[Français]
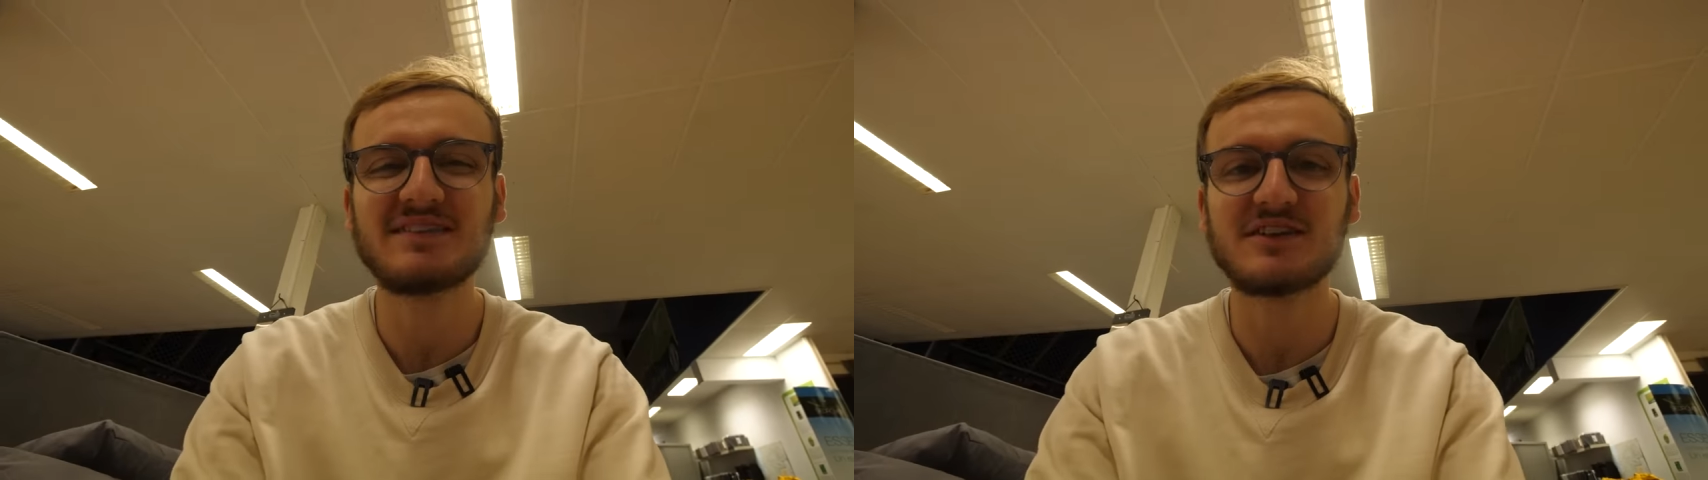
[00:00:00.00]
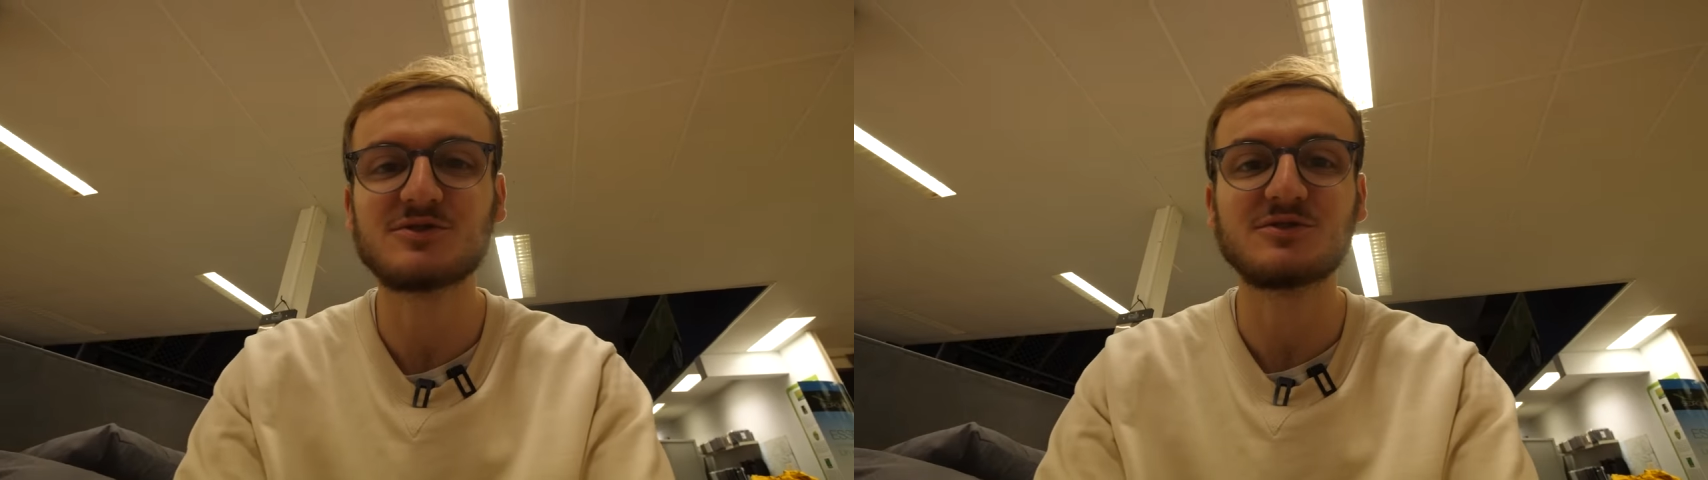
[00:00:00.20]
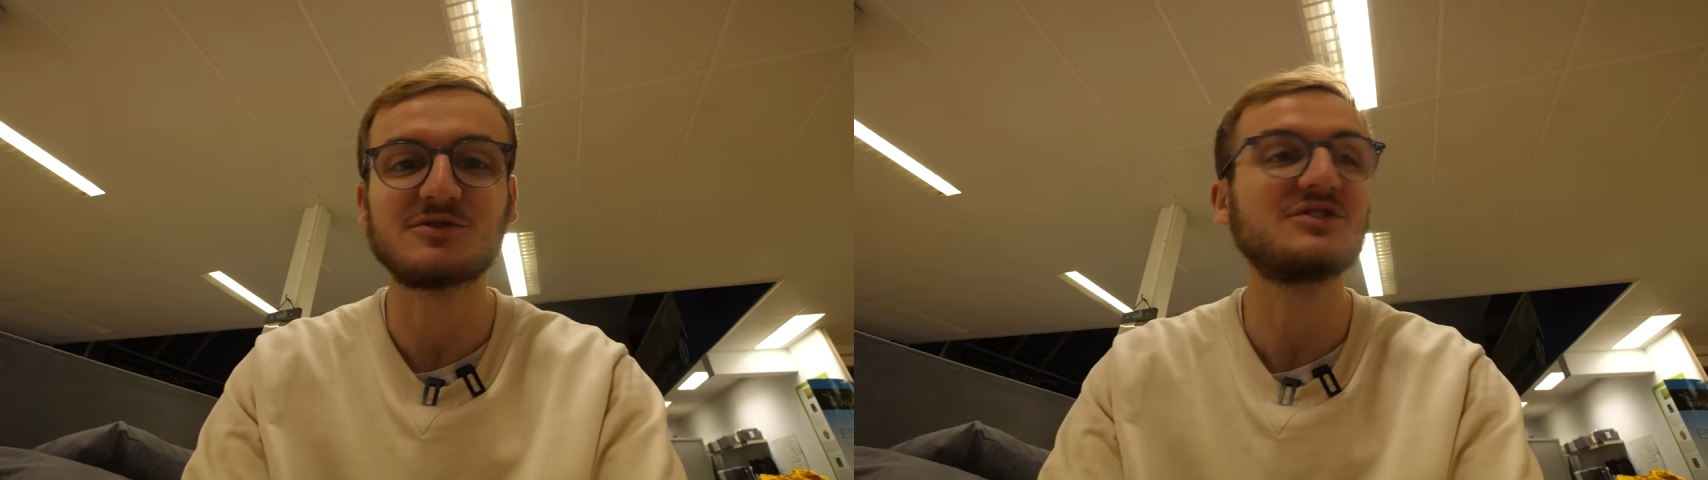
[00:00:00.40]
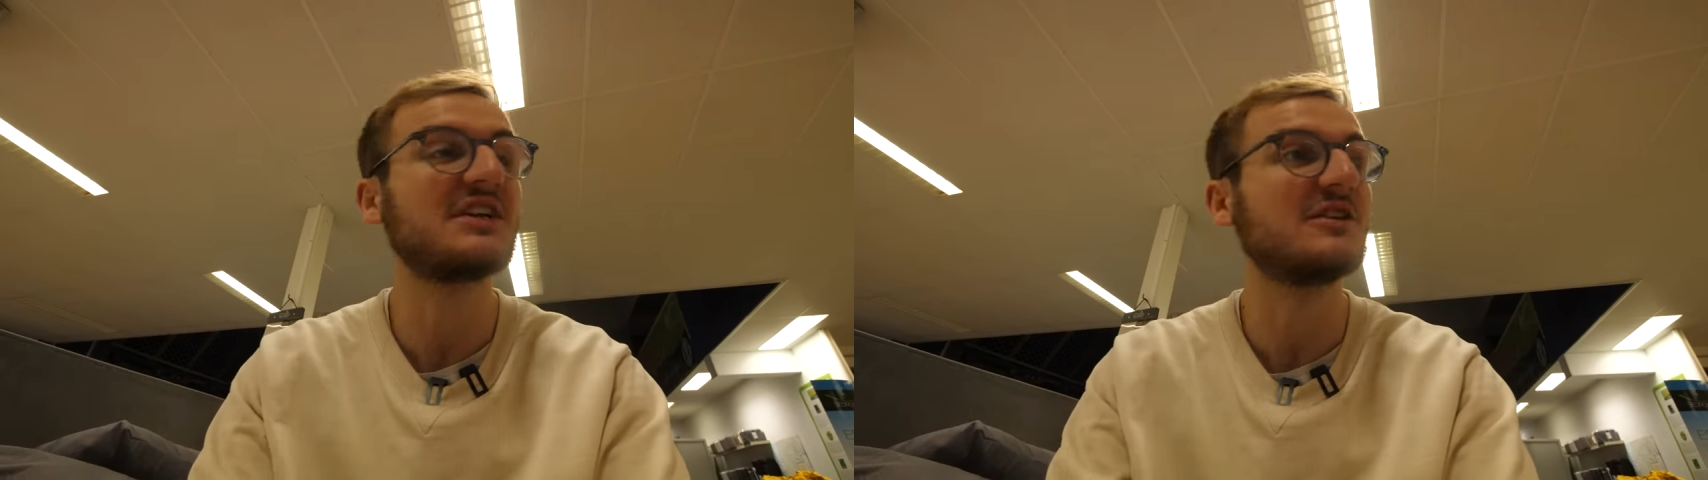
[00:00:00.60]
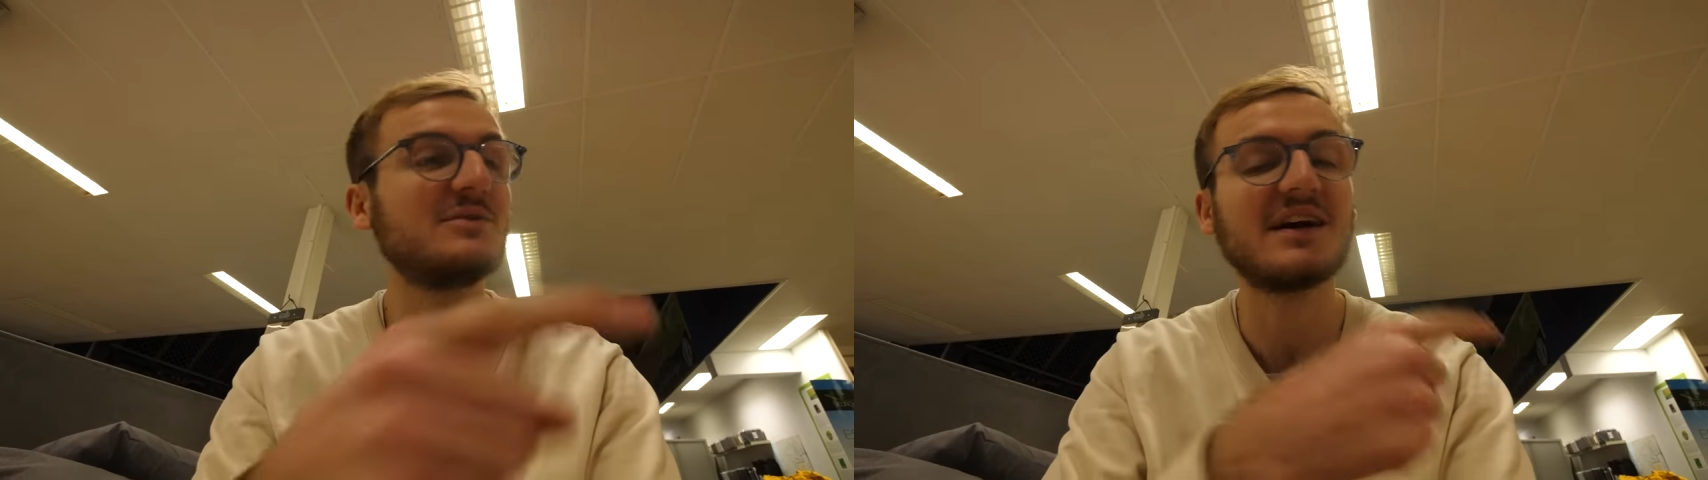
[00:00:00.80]
sachant que tu déjà
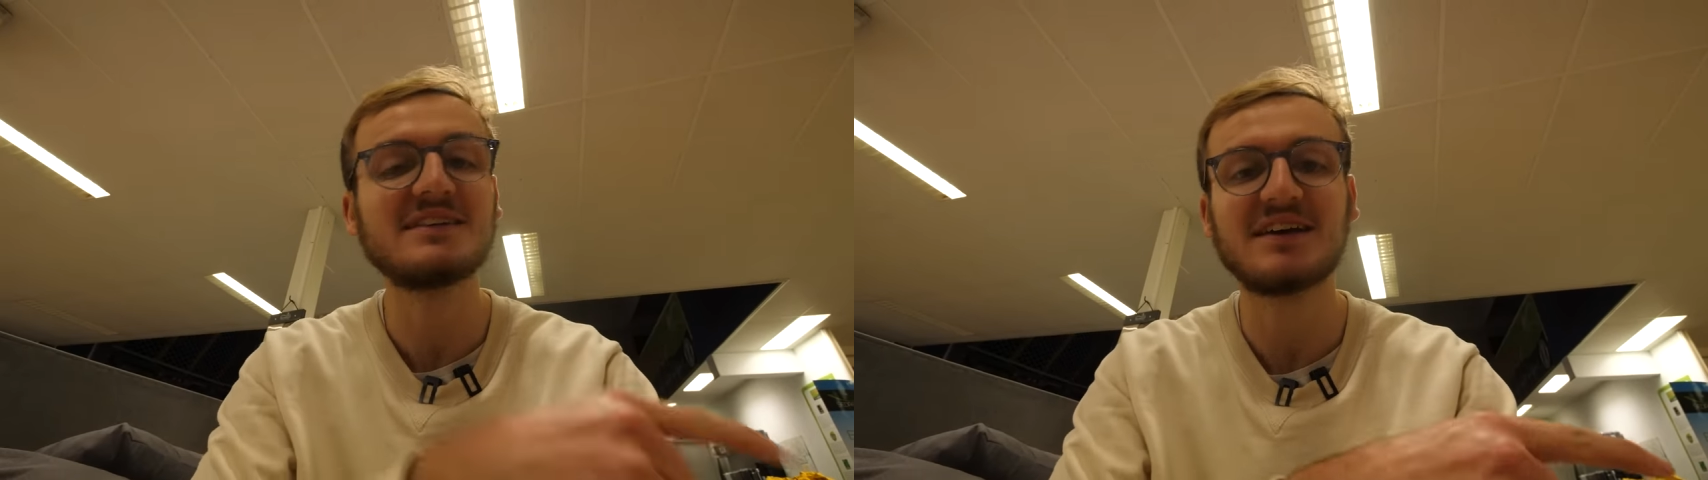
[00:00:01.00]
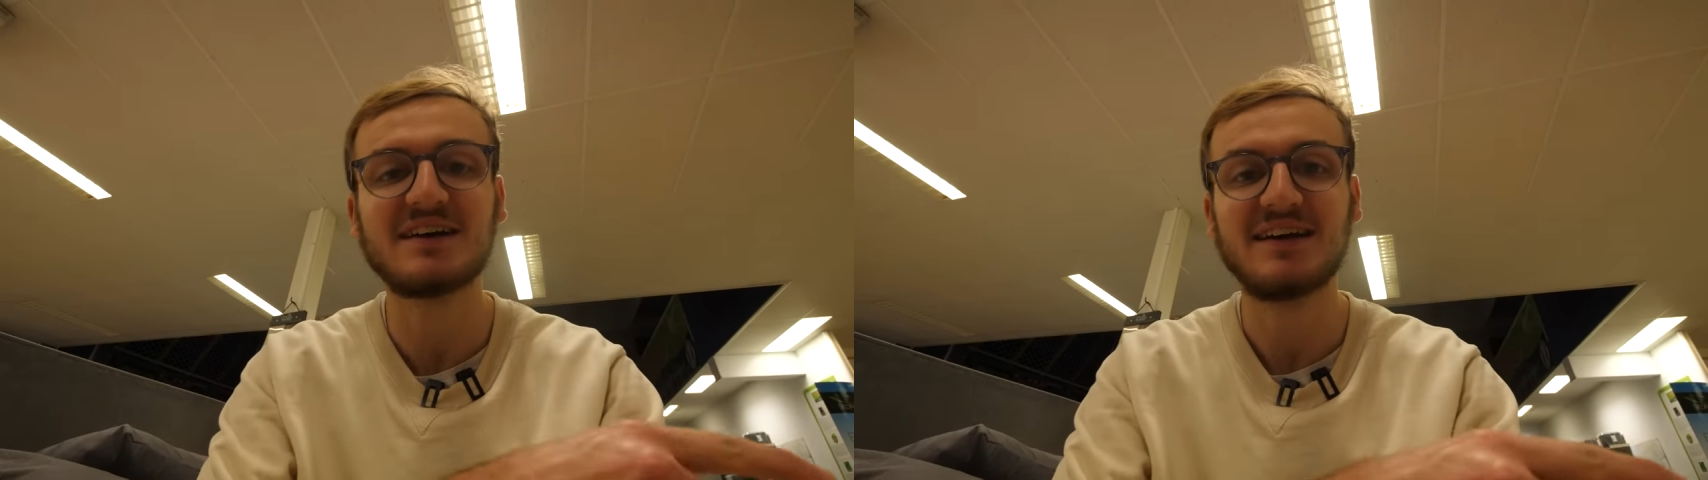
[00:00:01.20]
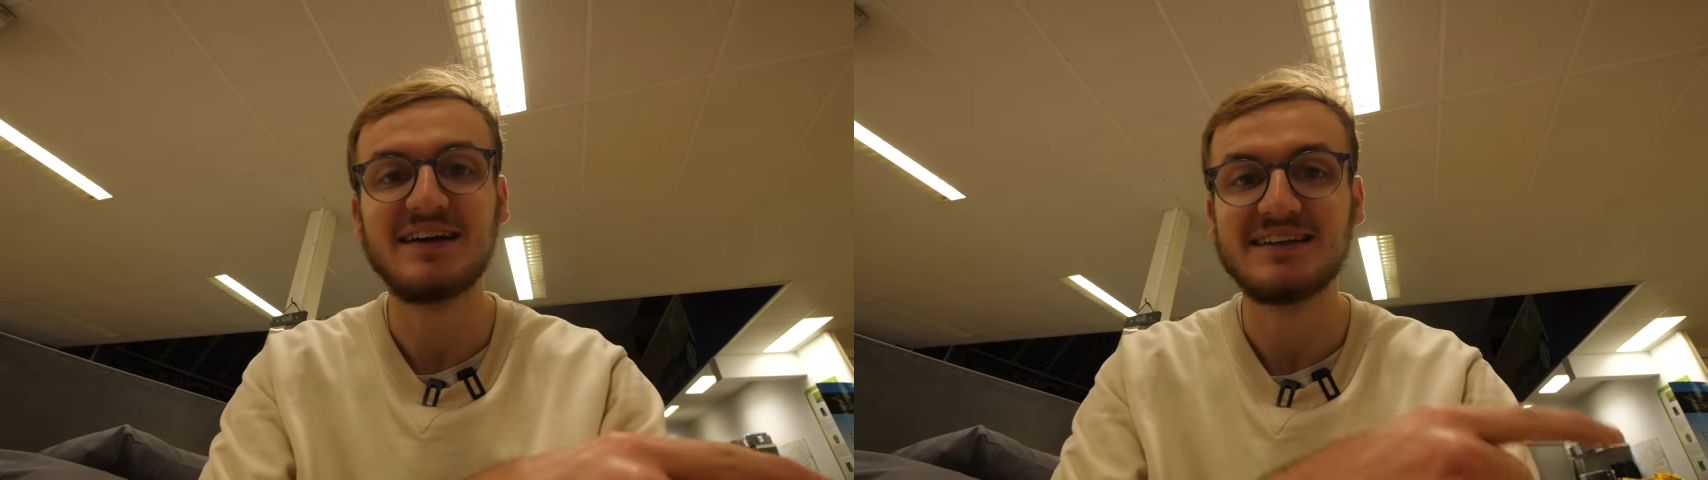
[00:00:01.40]
la nuit dernière,